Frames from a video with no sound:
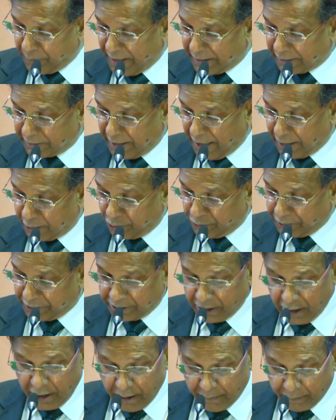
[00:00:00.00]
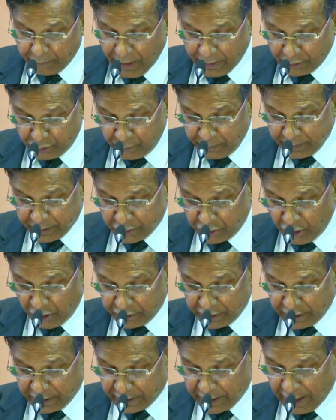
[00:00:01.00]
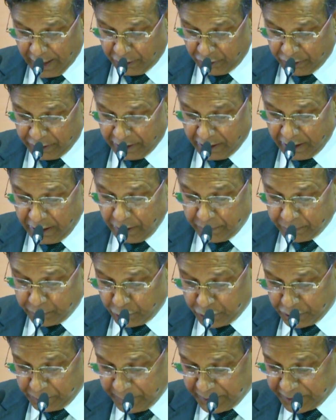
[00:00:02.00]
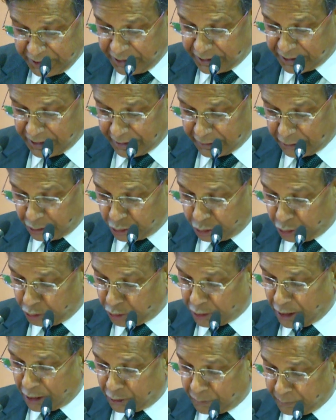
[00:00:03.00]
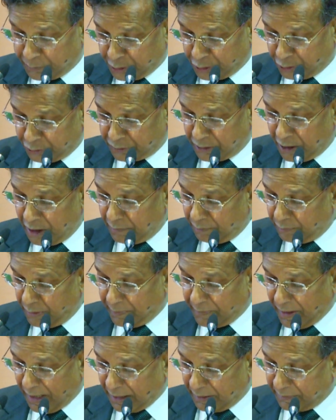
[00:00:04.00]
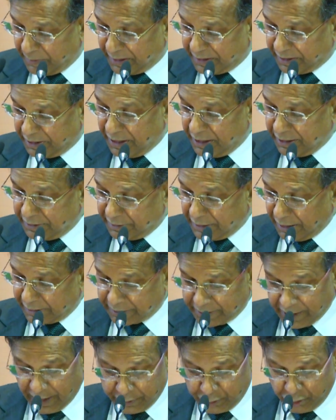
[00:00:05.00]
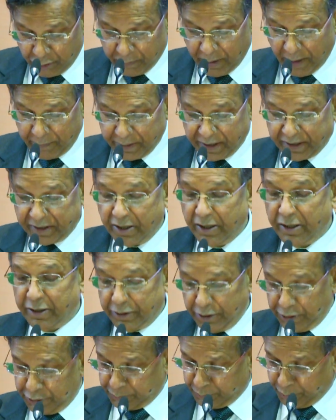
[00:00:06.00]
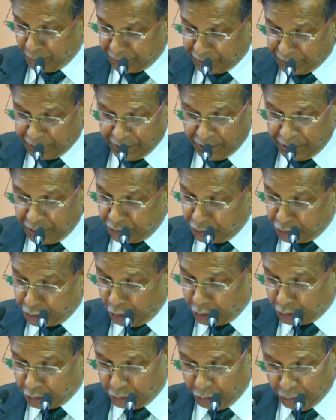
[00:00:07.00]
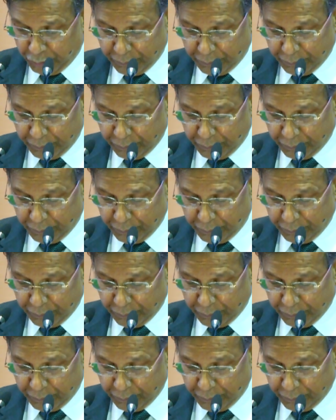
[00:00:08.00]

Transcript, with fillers: ভাগ নাগরিক প্রাথমিক দণ্ডের কারণে প্রতিবেশীর সাথে ছোটোখাটো বিরোধ বা মারামারি যা স্থানীয়ভাবেই নিষ্পত্তিযোগ্য